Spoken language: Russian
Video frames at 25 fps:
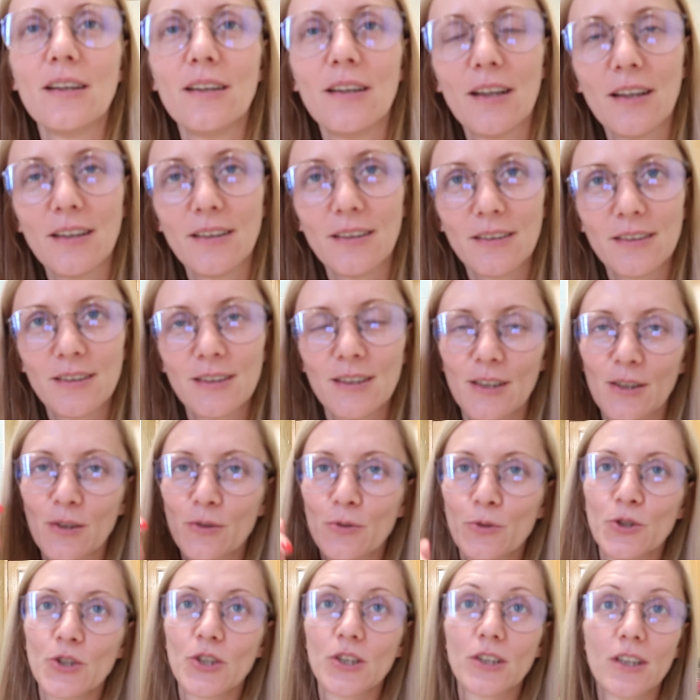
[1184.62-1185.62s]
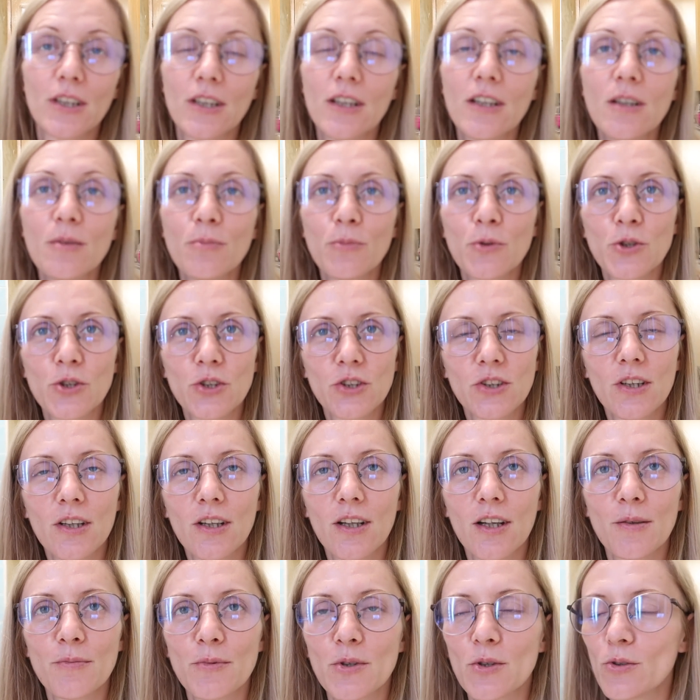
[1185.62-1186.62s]
Ладно, Кира кушает, она не может на
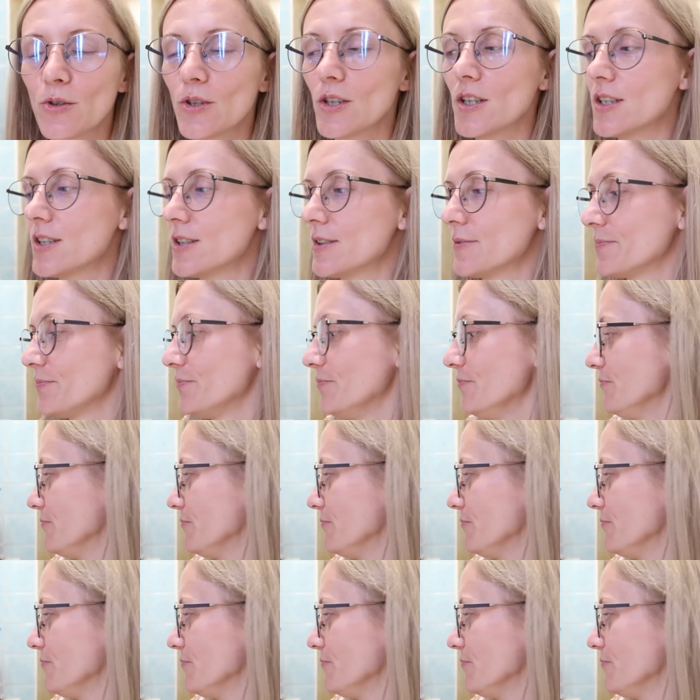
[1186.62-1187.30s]
камеру есть.